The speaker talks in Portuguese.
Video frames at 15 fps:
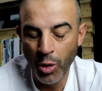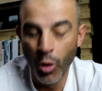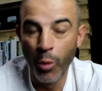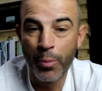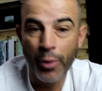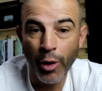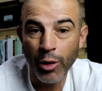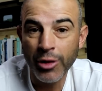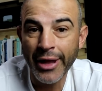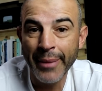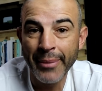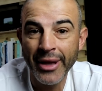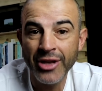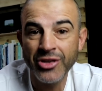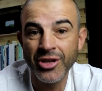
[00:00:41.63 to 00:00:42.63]
O prólogo
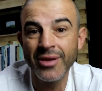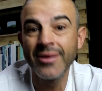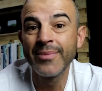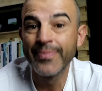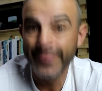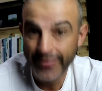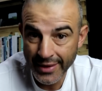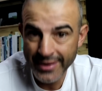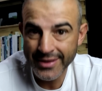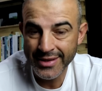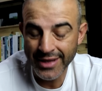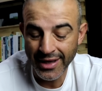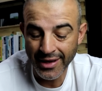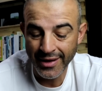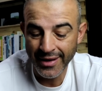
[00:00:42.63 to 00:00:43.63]
Dimension,
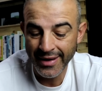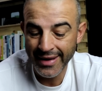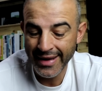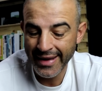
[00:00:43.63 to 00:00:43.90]
sim.